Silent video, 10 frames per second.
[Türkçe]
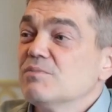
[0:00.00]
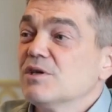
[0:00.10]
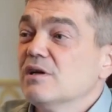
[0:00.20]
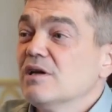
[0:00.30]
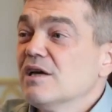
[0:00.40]

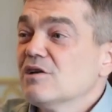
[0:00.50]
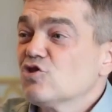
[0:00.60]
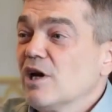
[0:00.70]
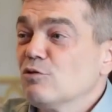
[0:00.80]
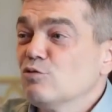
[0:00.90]
gidip de
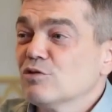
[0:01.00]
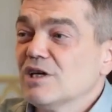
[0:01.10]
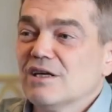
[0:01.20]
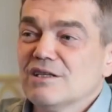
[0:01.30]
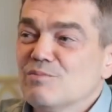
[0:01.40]
çay
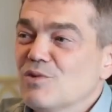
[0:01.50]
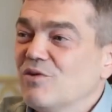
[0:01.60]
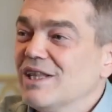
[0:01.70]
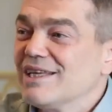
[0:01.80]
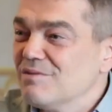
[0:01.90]
kurdan alınmıyor
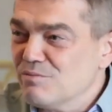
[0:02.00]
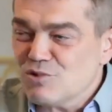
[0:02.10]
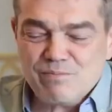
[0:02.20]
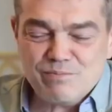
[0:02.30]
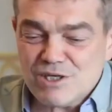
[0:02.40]
falan
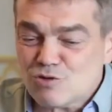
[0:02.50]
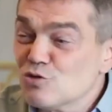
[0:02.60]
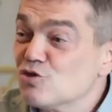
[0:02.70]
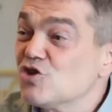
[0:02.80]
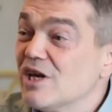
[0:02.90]
gidip böyle bir
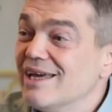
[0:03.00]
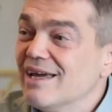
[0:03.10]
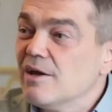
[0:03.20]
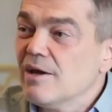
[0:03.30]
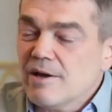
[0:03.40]
sürü şey